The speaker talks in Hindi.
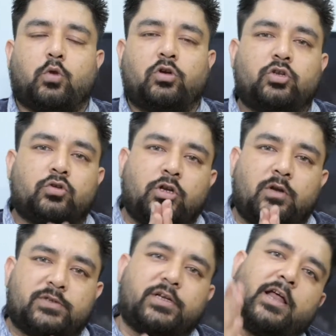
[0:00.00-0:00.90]
तो दोस्तों
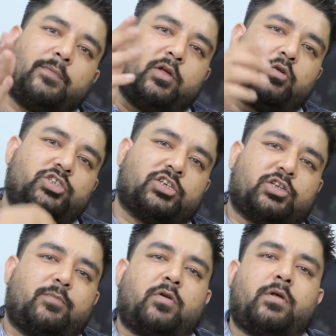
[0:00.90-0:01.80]
नमस्कार आप देखो जी एस
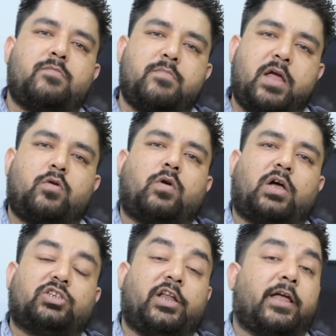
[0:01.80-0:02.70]
मैं हो
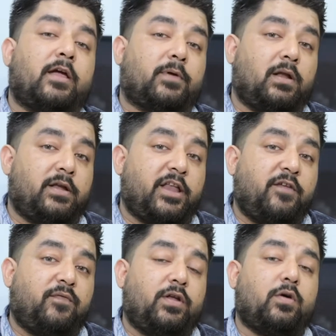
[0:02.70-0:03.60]
काश लेके आए आपके लिए नई
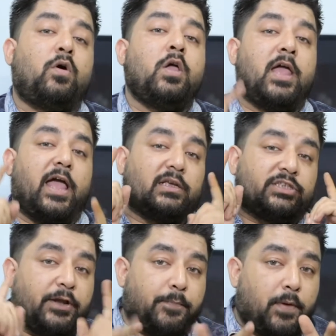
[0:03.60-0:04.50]
वीडियो
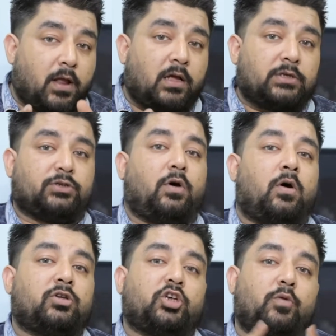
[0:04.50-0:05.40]
एसिड प्लस
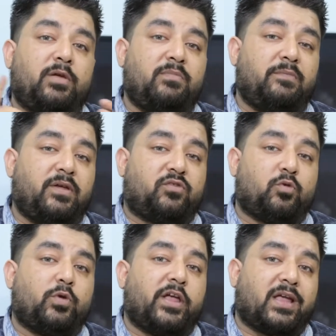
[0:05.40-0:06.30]
और शॉमी मी मिक्स
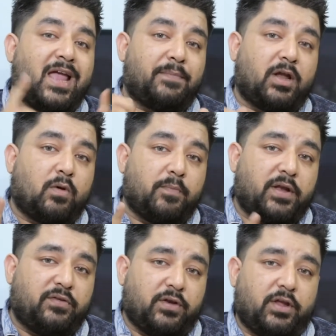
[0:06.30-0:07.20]
टू के कैमरा
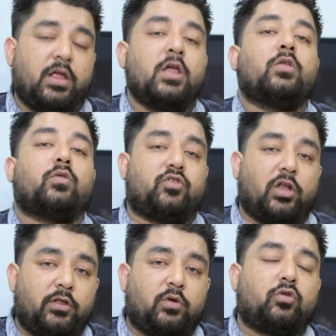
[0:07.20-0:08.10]
कंपैरिजन की तो
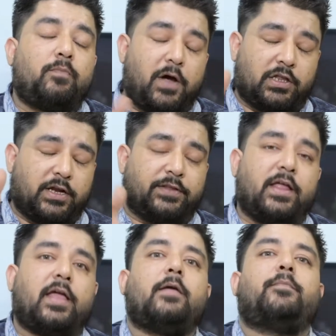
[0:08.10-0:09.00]
चलिए दोस्तों बात करते हैं आगे